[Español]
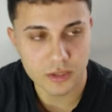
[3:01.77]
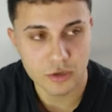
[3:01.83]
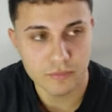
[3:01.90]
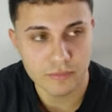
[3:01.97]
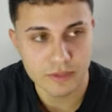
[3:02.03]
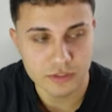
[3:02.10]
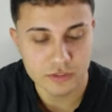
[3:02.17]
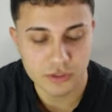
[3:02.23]

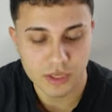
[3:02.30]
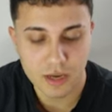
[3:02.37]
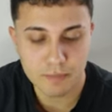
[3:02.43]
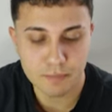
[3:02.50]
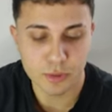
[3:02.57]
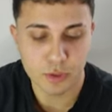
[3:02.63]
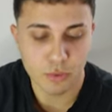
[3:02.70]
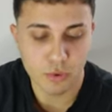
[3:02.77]
convencional
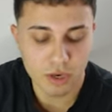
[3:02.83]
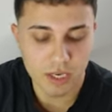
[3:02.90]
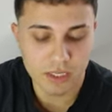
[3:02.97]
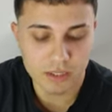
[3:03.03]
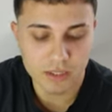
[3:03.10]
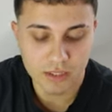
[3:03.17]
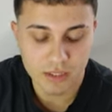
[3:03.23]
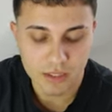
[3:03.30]

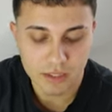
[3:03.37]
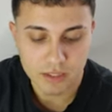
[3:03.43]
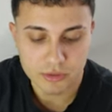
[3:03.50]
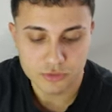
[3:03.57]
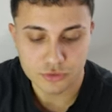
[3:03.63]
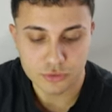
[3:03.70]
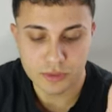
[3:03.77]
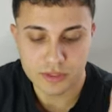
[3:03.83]
provocan
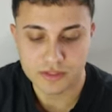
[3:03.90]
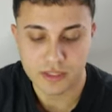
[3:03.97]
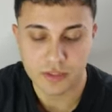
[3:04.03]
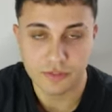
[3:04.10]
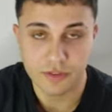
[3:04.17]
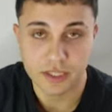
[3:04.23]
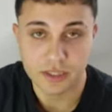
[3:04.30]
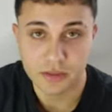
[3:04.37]
subas
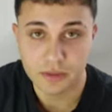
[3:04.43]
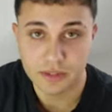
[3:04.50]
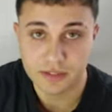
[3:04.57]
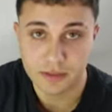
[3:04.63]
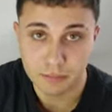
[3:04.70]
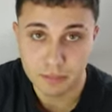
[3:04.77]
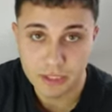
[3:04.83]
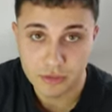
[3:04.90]
significativas
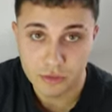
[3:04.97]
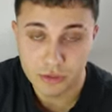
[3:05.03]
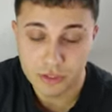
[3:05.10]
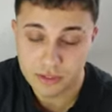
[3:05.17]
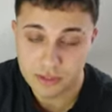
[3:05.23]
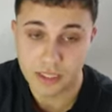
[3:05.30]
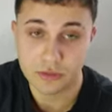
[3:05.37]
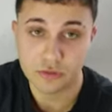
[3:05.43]
en Bitcoin,
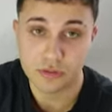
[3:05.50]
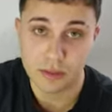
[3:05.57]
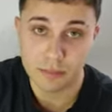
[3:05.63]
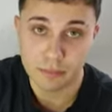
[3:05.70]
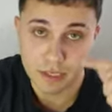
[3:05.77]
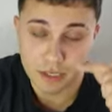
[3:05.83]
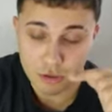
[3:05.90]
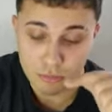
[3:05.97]
tanto
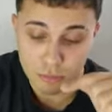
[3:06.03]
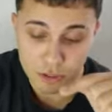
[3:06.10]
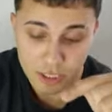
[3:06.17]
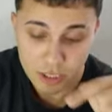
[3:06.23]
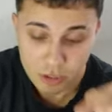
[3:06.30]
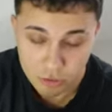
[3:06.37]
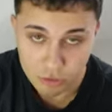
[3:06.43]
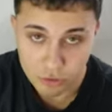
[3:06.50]
también como en
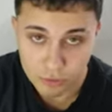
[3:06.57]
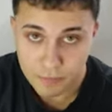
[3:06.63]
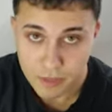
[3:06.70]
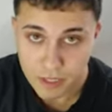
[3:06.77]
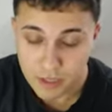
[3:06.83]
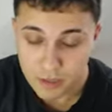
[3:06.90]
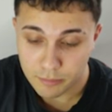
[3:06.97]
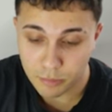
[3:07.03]
el oro,
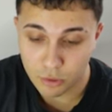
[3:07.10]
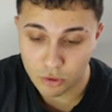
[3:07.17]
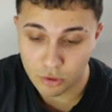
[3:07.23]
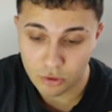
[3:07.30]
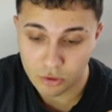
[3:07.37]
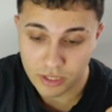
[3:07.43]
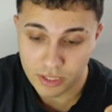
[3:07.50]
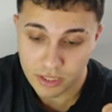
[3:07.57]
por
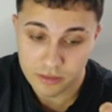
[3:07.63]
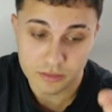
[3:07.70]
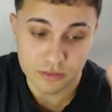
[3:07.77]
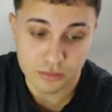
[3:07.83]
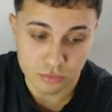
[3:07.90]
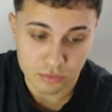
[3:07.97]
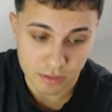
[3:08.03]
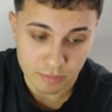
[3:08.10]
lo que
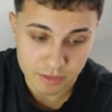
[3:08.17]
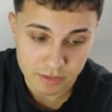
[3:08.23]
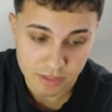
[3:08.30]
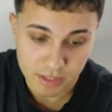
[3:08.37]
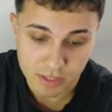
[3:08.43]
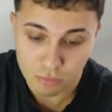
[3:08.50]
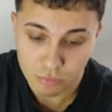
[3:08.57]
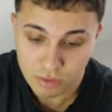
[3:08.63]

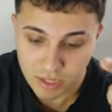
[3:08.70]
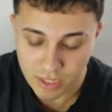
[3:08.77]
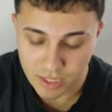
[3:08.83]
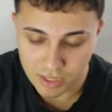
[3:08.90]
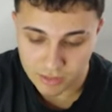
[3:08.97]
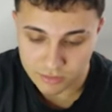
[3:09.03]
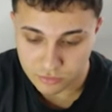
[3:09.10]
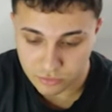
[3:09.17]
justamente una de las
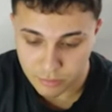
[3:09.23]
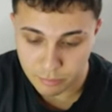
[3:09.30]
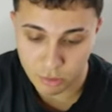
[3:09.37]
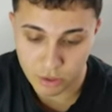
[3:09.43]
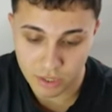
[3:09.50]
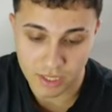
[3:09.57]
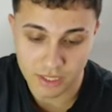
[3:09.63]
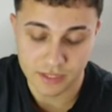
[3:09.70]
razones por
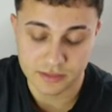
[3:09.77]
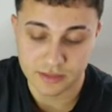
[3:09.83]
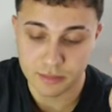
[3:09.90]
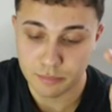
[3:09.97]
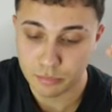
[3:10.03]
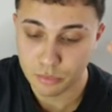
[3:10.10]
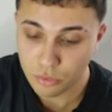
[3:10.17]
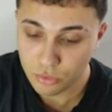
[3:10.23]
las que se
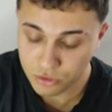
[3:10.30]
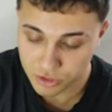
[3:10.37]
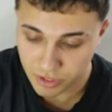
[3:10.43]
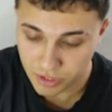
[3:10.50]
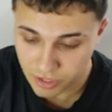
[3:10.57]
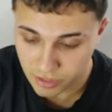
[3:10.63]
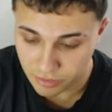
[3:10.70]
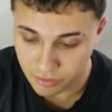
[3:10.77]
pudo
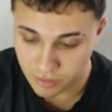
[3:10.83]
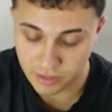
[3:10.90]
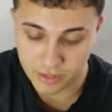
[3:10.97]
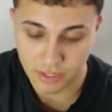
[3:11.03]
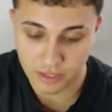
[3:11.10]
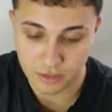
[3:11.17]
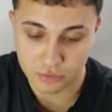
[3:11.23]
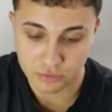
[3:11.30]
llegar a ver
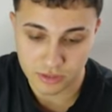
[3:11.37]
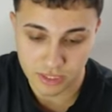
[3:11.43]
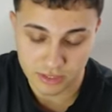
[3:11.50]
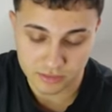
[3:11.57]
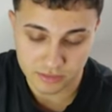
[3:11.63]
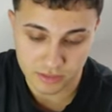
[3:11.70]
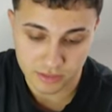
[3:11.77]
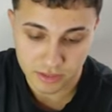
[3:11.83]
el
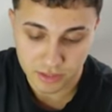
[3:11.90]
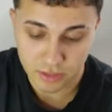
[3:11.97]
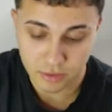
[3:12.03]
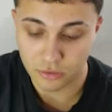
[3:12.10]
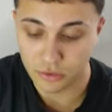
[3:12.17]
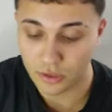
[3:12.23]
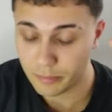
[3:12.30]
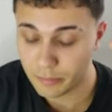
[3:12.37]
contraste
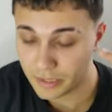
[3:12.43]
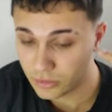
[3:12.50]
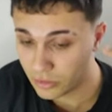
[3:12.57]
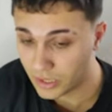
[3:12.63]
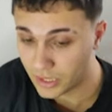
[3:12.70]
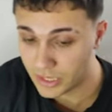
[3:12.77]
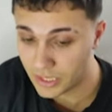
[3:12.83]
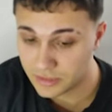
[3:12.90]
con respecto al
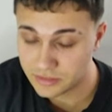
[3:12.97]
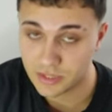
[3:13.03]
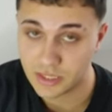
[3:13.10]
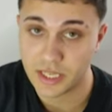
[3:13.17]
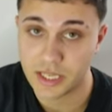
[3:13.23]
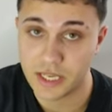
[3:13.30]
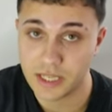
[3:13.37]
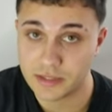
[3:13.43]
análisis
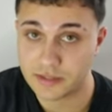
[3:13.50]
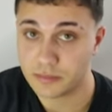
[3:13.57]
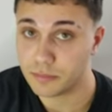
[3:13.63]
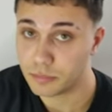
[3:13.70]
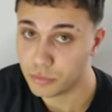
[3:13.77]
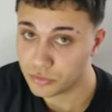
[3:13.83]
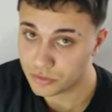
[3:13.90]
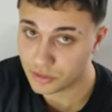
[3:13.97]
que les
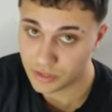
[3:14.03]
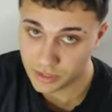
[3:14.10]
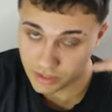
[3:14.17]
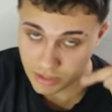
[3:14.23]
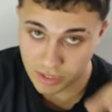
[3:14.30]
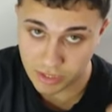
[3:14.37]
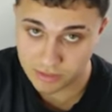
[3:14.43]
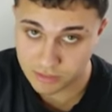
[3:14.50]
puse en
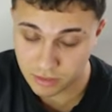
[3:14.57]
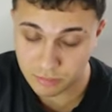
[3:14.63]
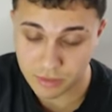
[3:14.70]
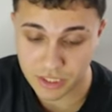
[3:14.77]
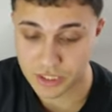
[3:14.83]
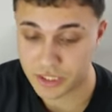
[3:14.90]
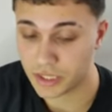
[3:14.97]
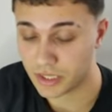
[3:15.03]
el stream de
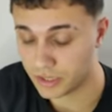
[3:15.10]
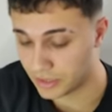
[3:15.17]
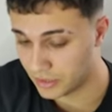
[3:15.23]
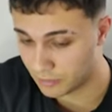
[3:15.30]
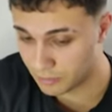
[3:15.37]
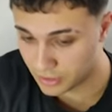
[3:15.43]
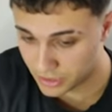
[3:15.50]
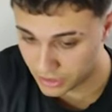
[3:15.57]
ayer y
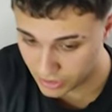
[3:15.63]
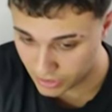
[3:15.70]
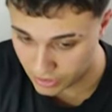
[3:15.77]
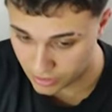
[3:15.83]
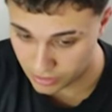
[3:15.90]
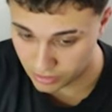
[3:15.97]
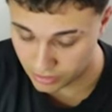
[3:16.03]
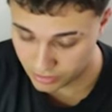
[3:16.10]
también en
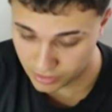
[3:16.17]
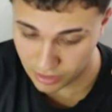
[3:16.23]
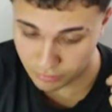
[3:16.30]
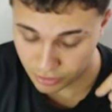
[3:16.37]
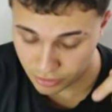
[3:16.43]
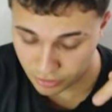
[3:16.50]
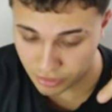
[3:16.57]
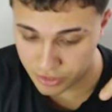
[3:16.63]
el, en el
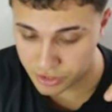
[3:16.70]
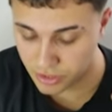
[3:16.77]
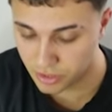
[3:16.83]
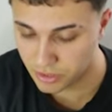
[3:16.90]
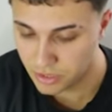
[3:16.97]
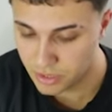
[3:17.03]
video de ayer,